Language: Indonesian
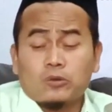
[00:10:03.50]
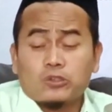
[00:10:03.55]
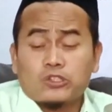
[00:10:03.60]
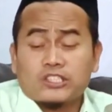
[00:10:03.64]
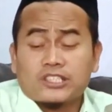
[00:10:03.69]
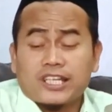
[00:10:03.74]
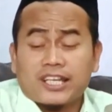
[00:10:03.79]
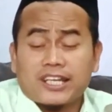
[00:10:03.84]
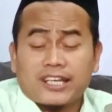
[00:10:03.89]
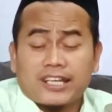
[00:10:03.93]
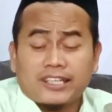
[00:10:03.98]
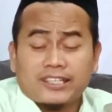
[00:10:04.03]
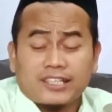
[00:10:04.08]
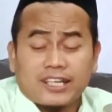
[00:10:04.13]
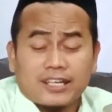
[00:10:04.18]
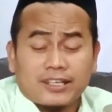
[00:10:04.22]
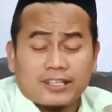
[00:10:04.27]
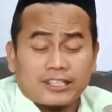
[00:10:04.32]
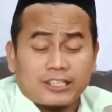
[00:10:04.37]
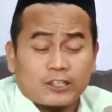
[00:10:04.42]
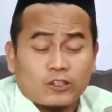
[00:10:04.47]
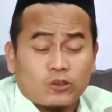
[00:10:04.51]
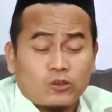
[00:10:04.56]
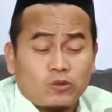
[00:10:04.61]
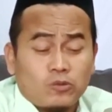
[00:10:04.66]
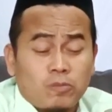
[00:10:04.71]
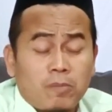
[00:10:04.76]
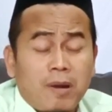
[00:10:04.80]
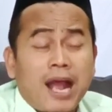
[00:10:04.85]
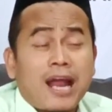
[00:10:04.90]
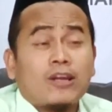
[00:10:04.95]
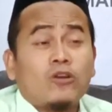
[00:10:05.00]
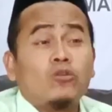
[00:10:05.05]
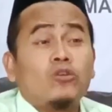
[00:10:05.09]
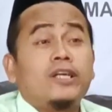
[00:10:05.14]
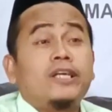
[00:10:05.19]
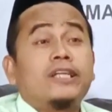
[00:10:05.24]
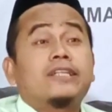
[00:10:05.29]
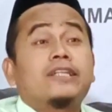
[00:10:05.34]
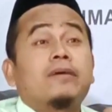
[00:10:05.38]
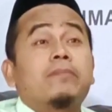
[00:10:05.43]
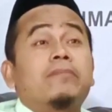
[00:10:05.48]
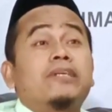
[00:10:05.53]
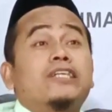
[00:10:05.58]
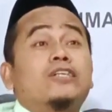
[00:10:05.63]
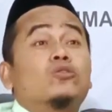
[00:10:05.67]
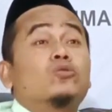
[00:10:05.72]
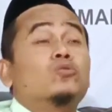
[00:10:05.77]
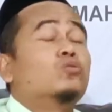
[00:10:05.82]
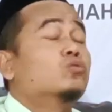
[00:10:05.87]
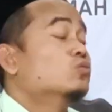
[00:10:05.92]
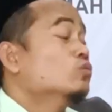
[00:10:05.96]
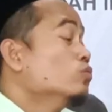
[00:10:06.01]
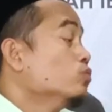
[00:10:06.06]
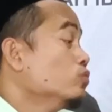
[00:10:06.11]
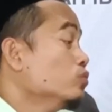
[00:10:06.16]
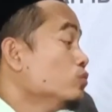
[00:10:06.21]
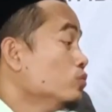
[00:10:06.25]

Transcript: kucing teng riku, manuke teng mriku.